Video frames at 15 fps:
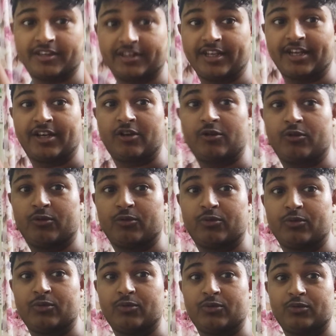देख रहे हो
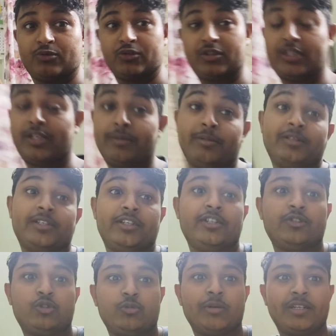छः बज
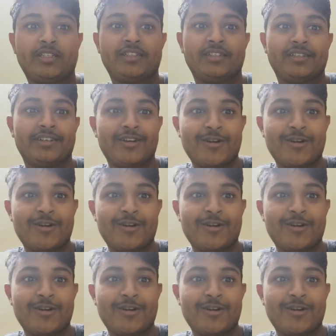रहे सुबह के